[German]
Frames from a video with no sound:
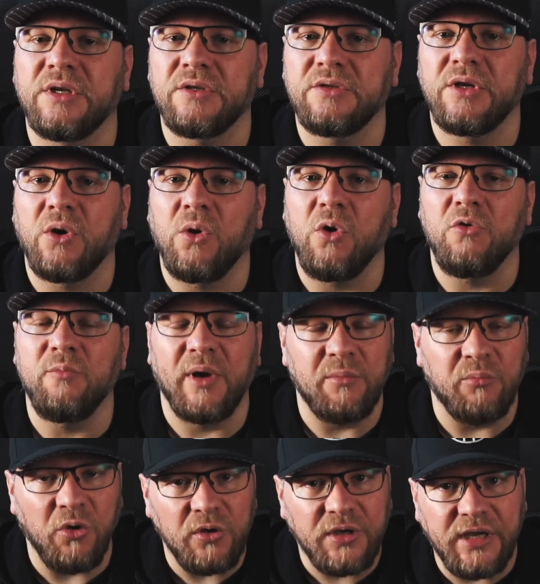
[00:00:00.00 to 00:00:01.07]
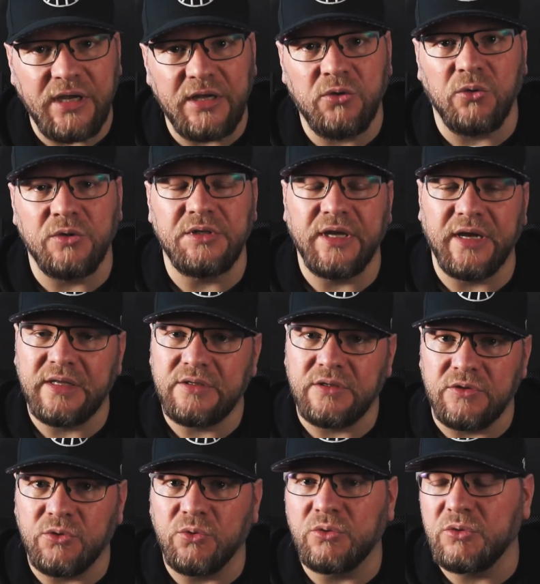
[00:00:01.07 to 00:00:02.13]
dass ihr auch auf meinen Blog geht, euch die
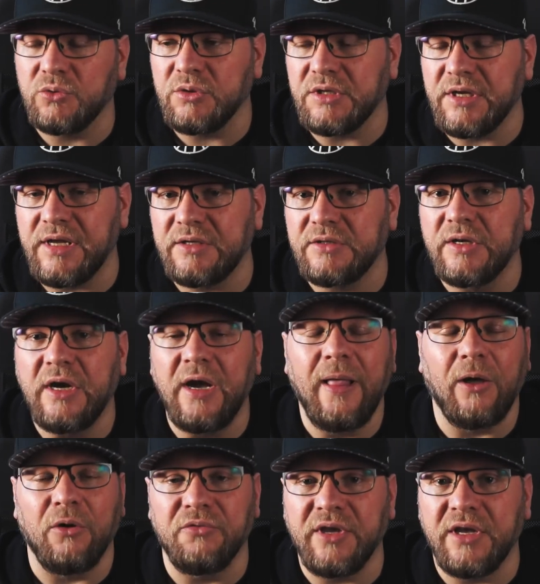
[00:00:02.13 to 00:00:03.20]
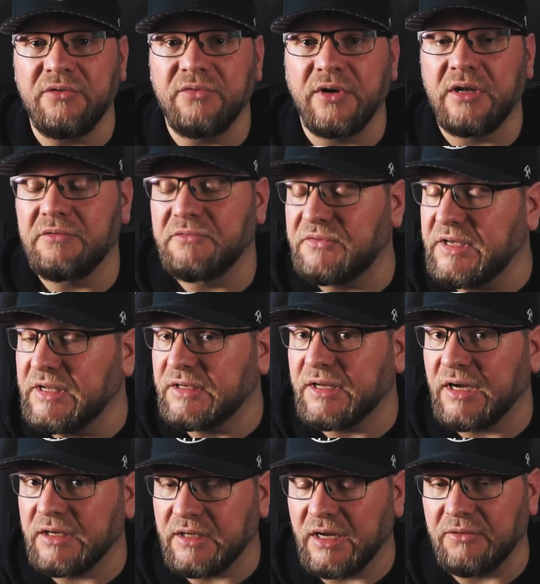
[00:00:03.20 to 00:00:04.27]
Rezension durchlest. Auf jeden Fall vielen
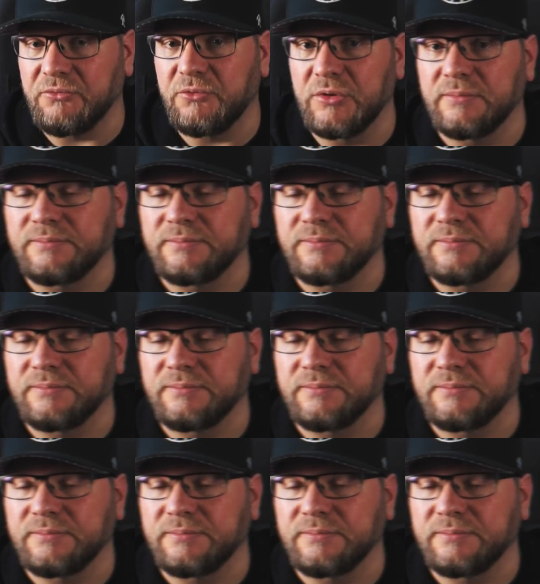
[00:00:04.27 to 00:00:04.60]
Dank dafür.